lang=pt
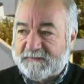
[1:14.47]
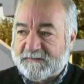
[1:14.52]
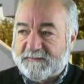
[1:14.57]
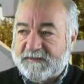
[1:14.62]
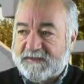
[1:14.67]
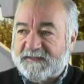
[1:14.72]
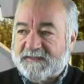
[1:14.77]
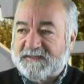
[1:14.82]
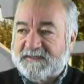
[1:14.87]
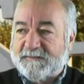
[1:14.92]

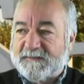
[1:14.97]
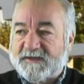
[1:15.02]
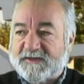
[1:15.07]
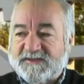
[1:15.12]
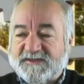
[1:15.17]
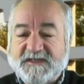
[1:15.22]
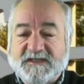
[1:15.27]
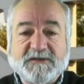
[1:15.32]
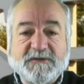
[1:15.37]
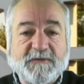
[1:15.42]
assim
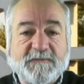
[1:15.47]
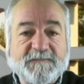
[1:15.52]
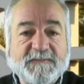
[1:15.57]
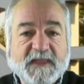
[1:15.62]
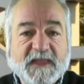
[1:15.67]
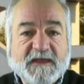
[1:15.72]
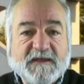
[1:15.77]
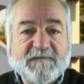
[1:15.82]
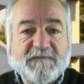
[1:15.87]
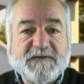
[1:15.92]
maiorzinho,
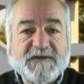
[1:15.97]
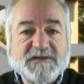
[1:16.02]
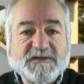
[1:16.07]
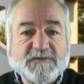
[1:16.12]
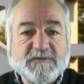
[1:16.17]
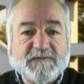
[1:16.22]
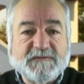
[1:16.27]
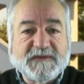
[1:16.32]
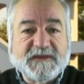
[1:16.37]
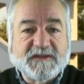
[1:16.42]
fiz
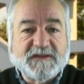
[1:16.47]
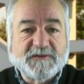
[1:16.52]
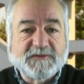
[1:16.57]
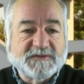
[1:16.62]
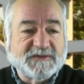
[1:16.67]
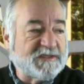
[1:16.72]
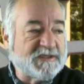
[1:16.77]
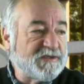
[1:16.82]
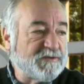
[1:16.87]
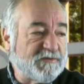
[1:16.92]
um
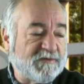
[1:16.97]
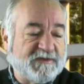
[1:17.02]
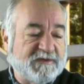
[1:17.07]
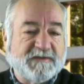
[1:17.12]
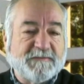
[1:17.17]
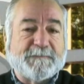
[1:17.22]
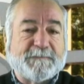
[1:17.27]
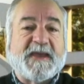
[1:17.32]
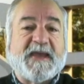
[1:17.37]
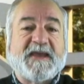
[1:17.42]
videozinho
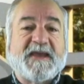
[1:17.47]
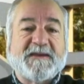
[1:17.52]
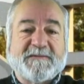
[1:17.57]
de pé,